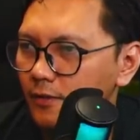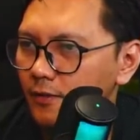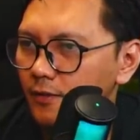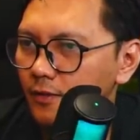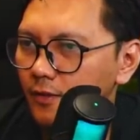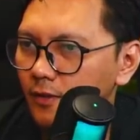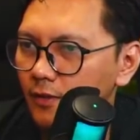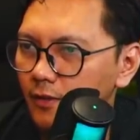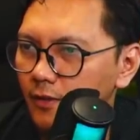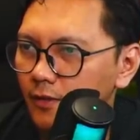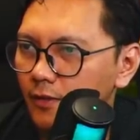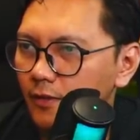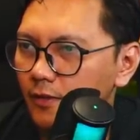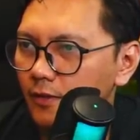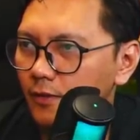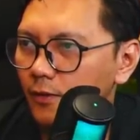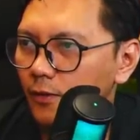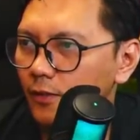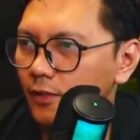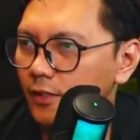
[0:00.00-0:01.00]
Eh,
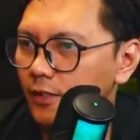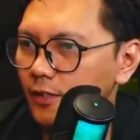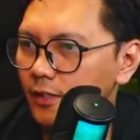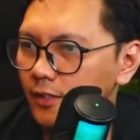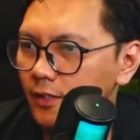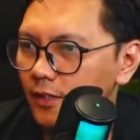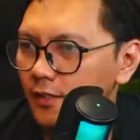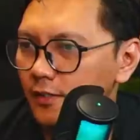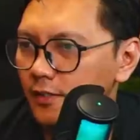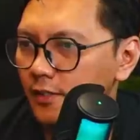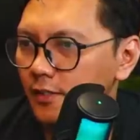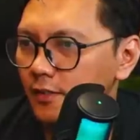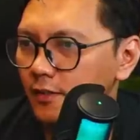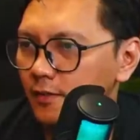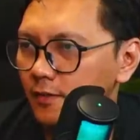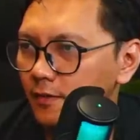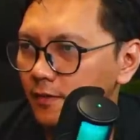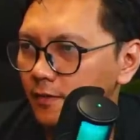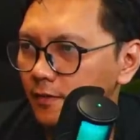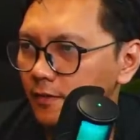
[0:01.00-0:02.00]
kotanya guys ya.
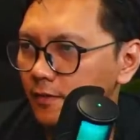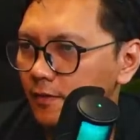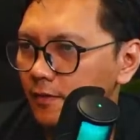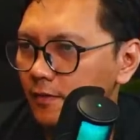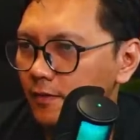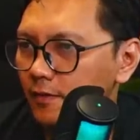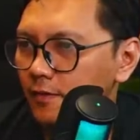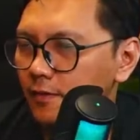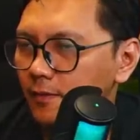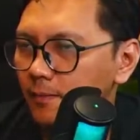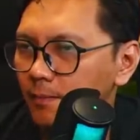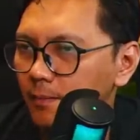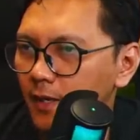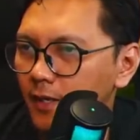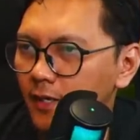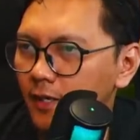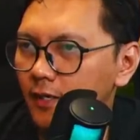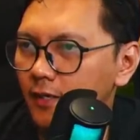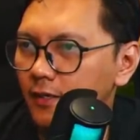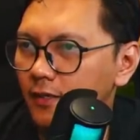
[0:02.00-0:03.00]

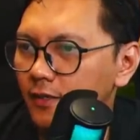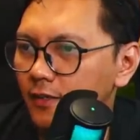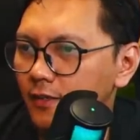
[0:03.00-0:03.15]
padat eh